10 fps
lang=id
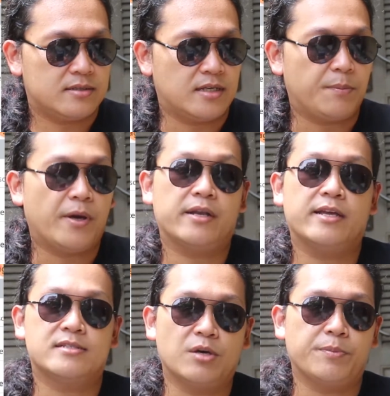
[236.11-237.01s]
saya pakai
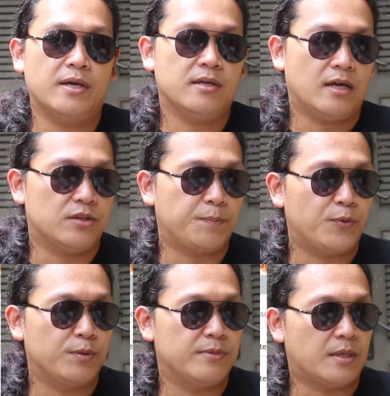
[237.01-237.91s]
desktop ya,
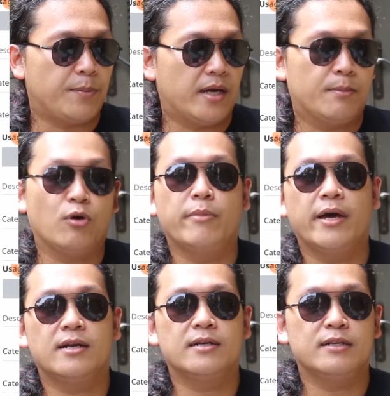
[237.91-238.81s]
ataupun bisa pakai
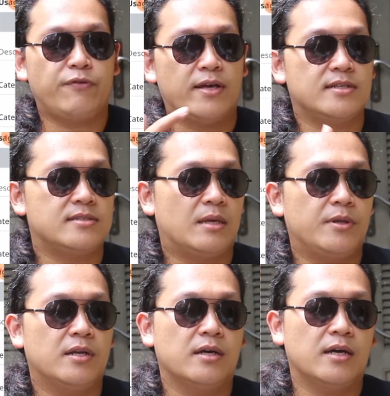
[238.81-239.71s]
mobile devices
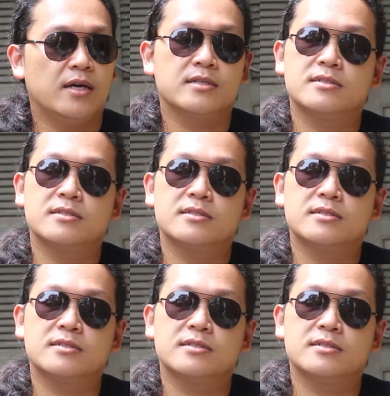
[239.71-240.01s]
tapi dengan